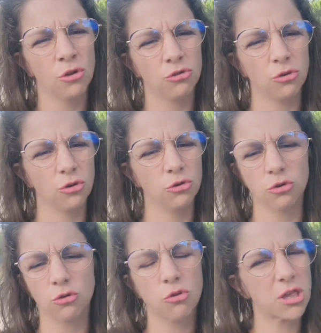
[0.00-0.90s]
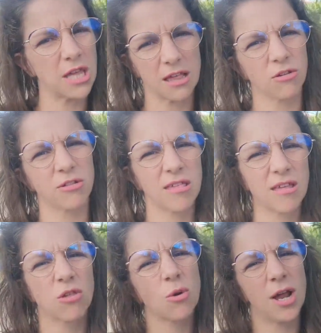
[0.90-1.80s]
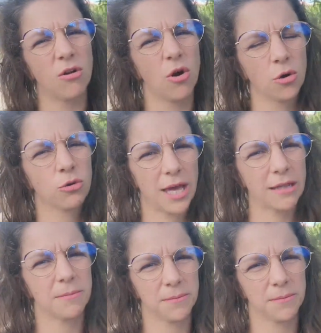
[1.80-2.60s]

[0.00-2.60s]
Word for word: de, tout ce qui est santé sexuelle en Guyane.